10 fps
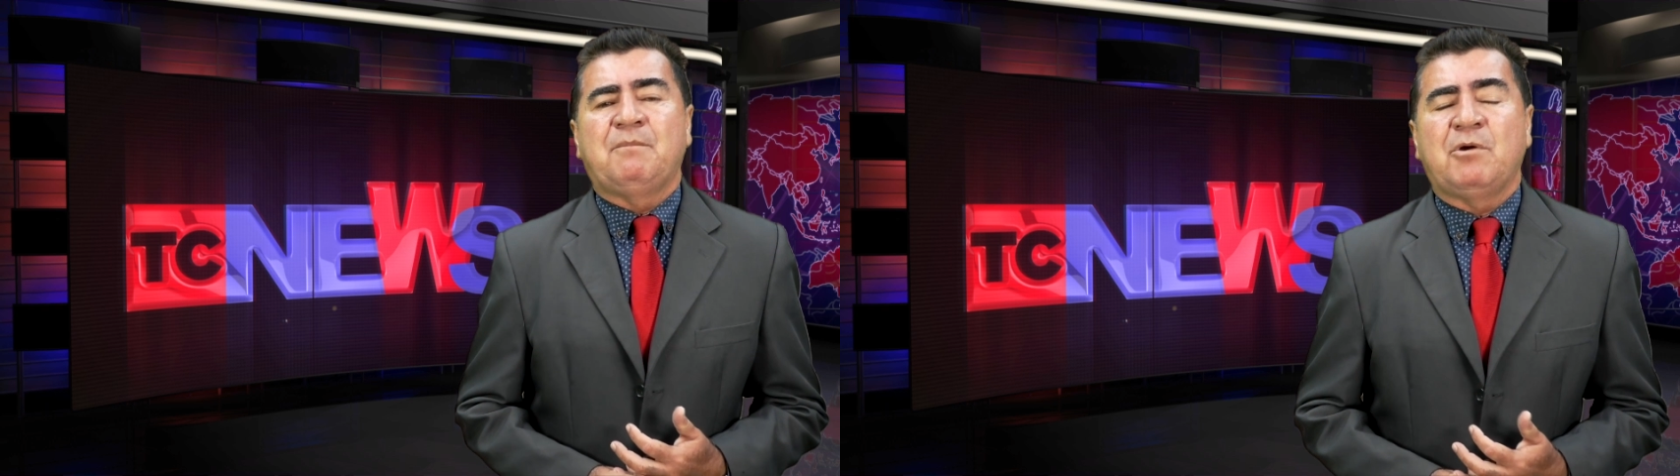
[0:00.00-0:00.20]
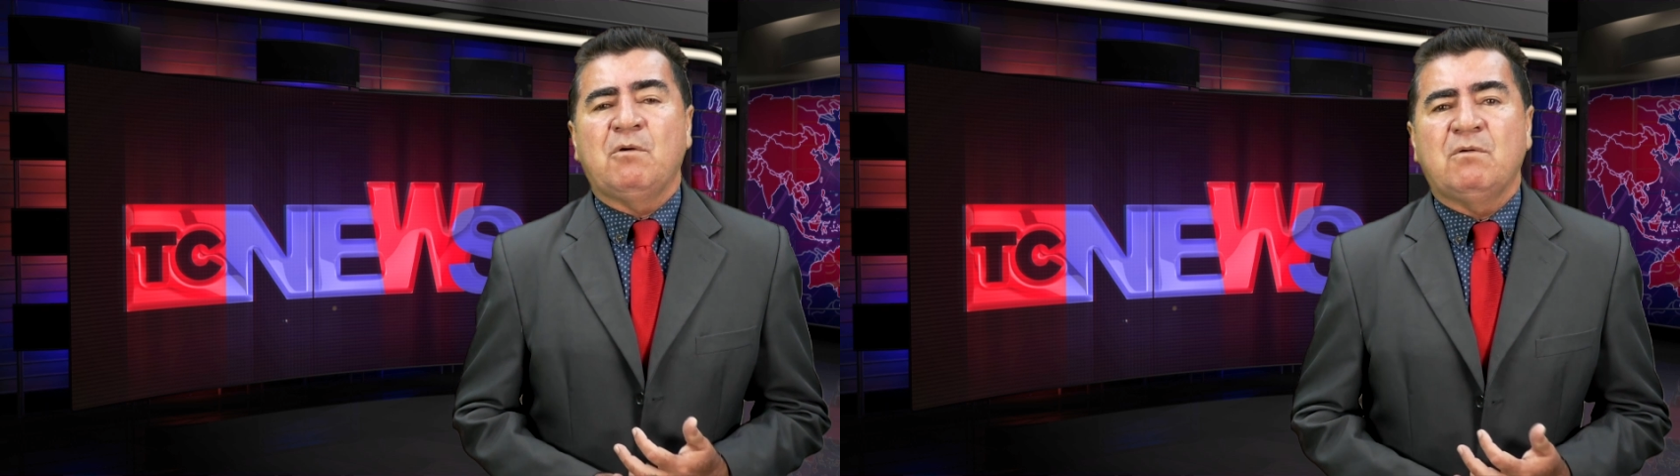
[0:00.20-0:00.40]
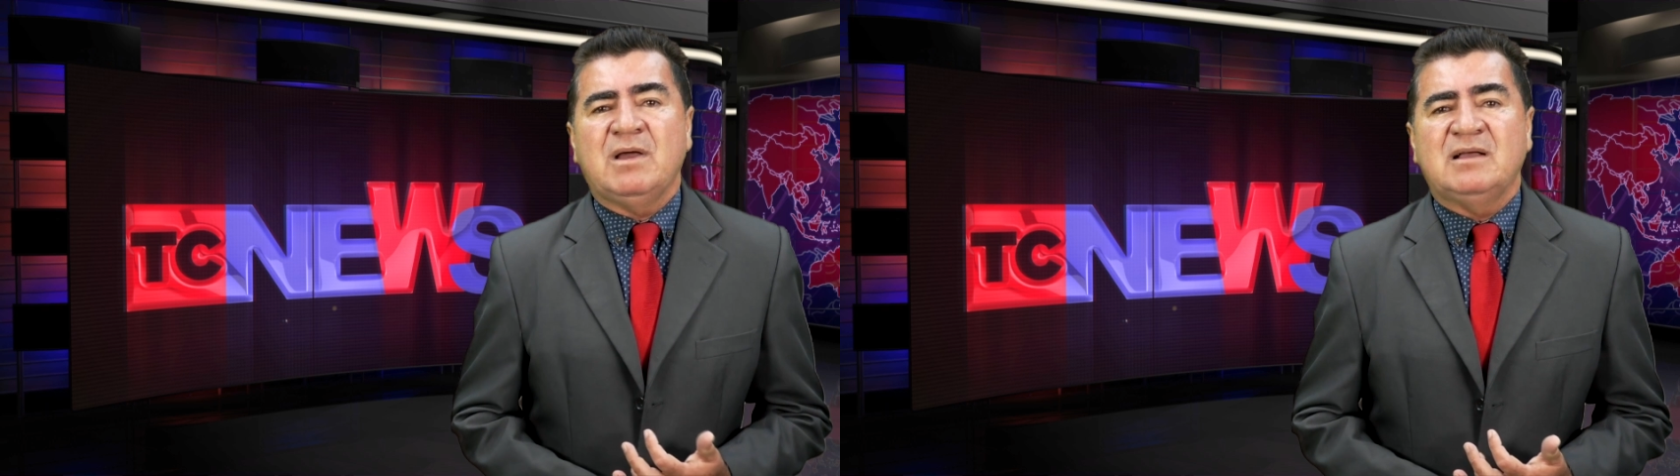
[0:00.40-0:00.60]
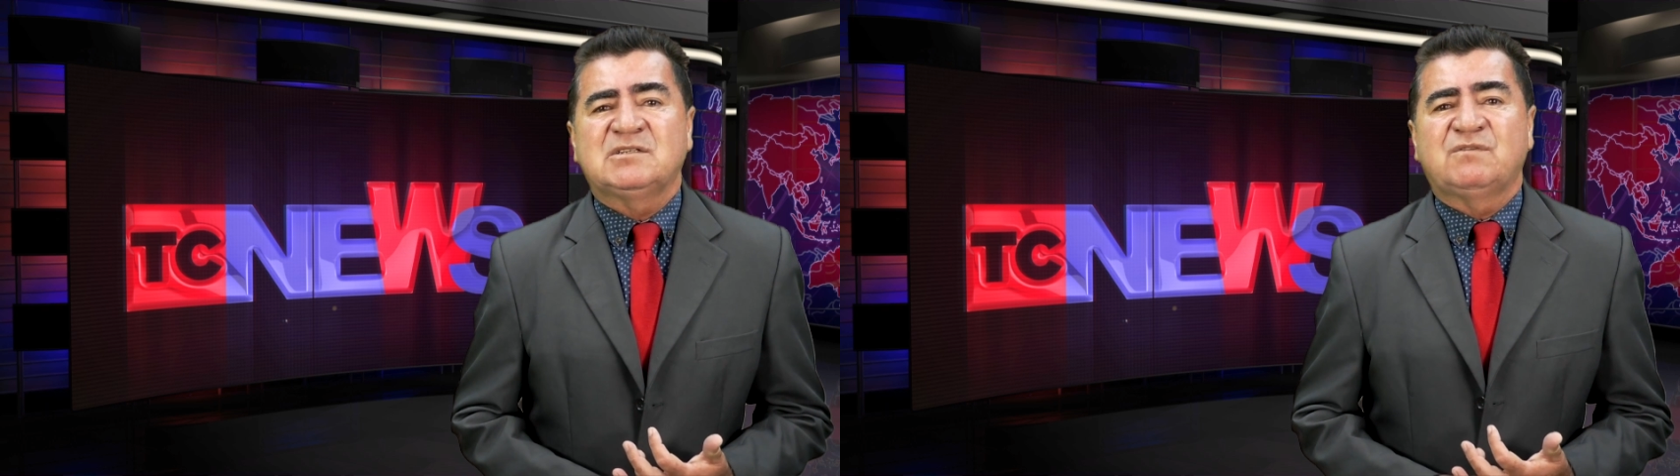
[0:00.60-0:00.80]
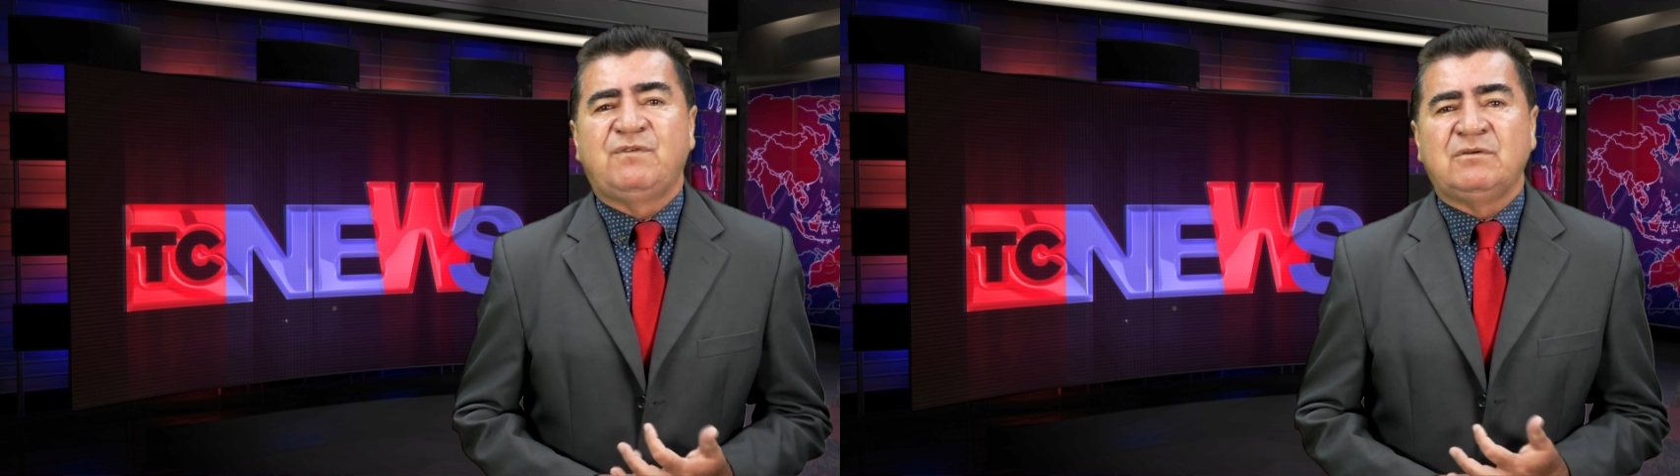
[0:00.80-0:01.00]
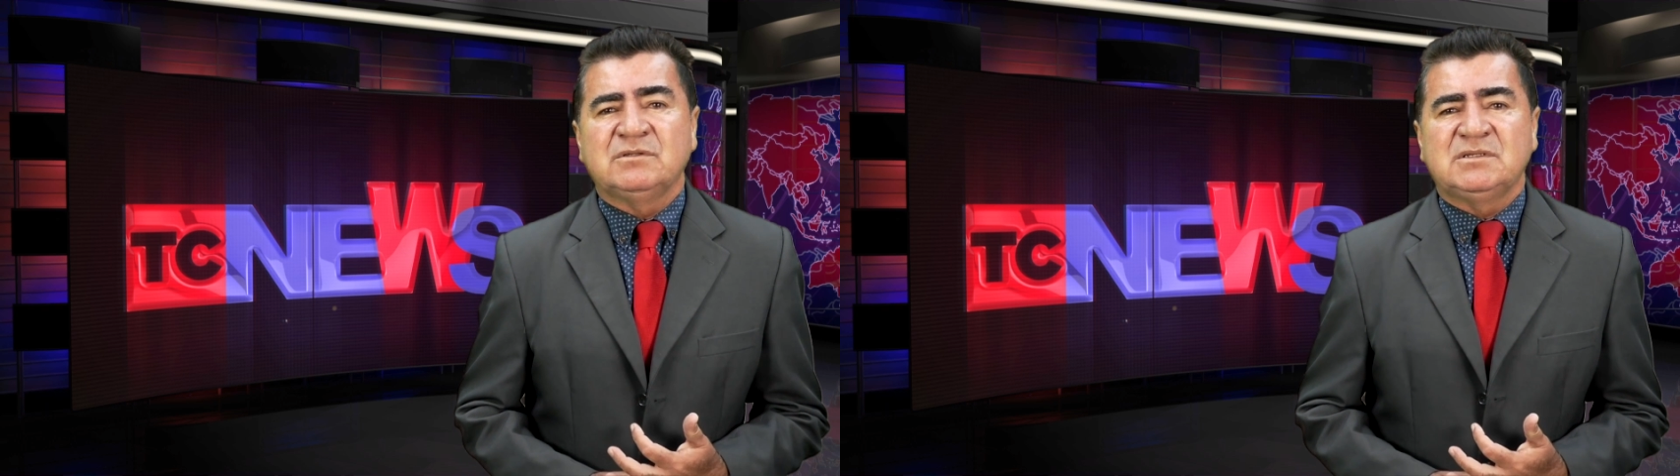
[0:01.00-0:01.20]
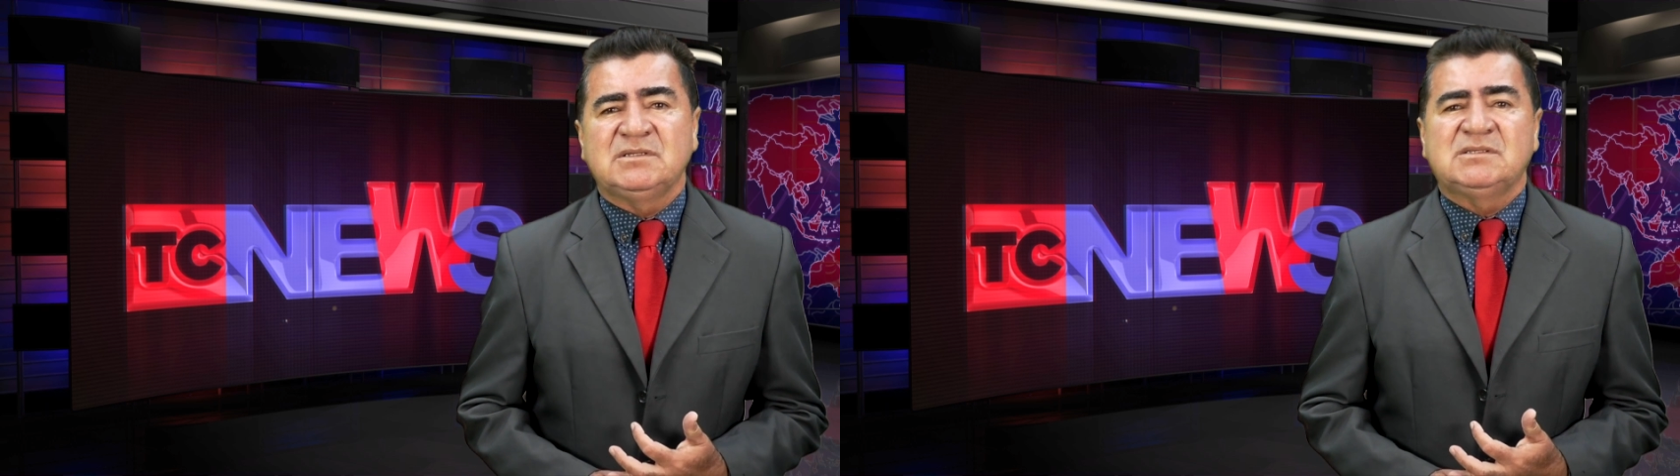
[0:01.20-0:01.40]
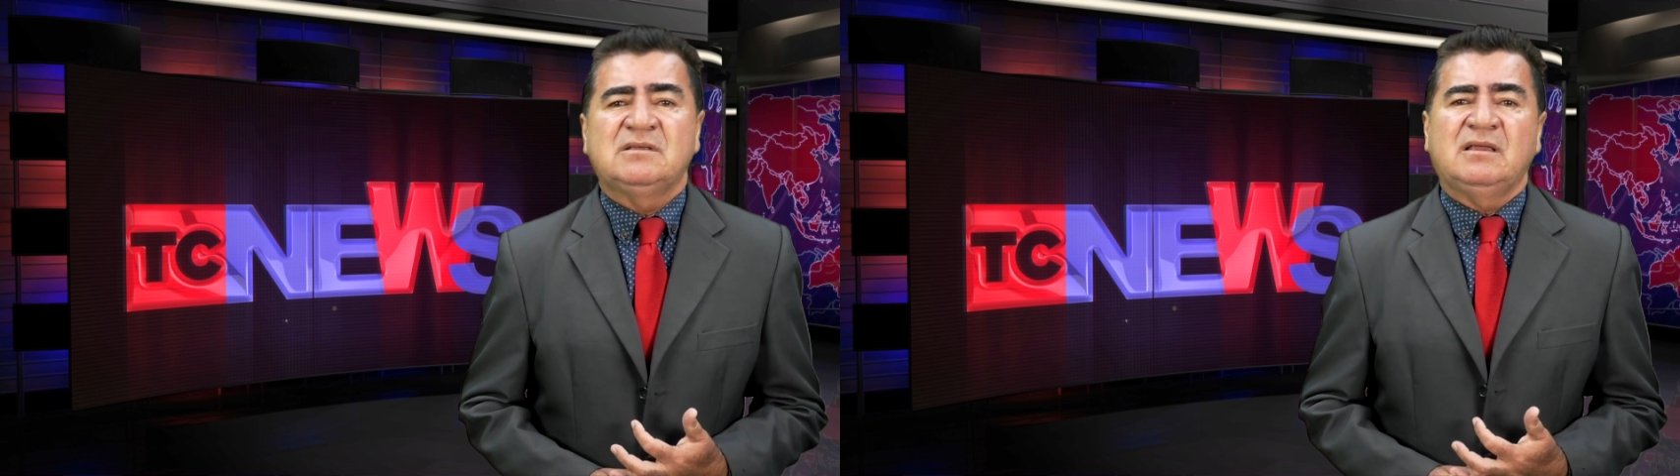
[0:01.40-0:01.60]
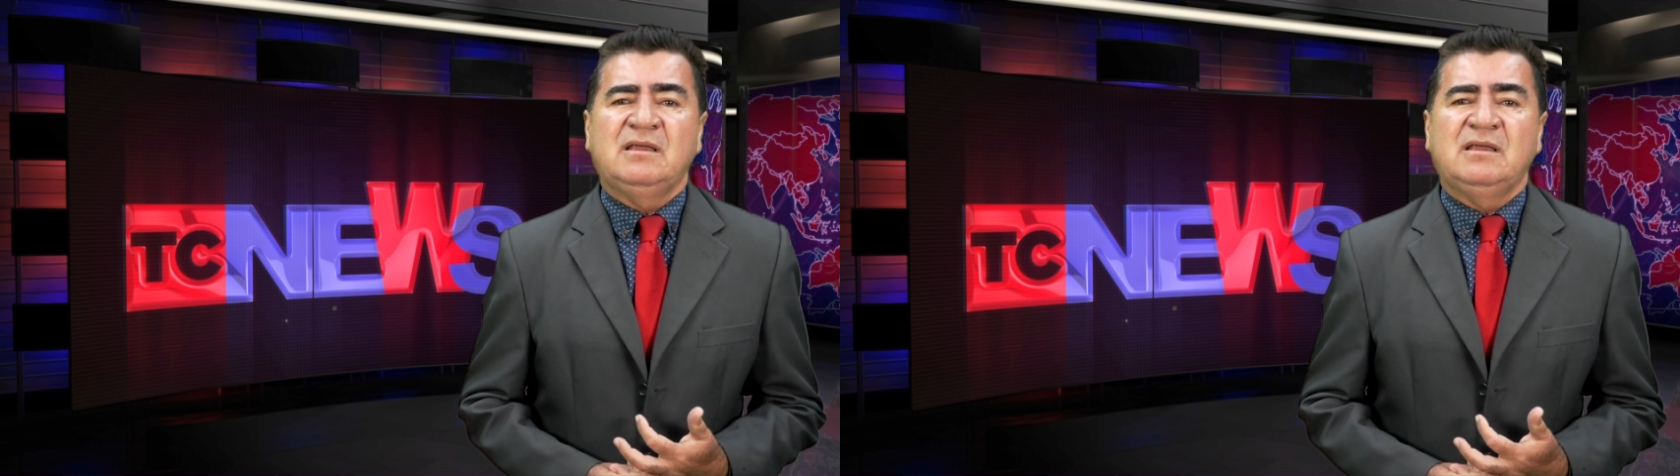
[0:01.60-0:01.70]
procurar as fontes